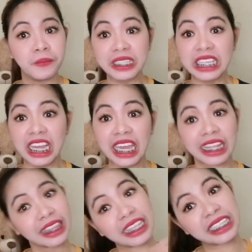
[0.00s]

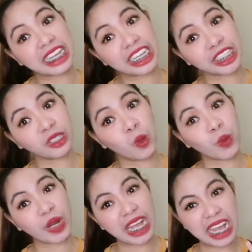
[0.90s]
masakit, nasakit so
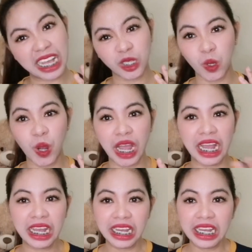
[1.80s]
na. So nga,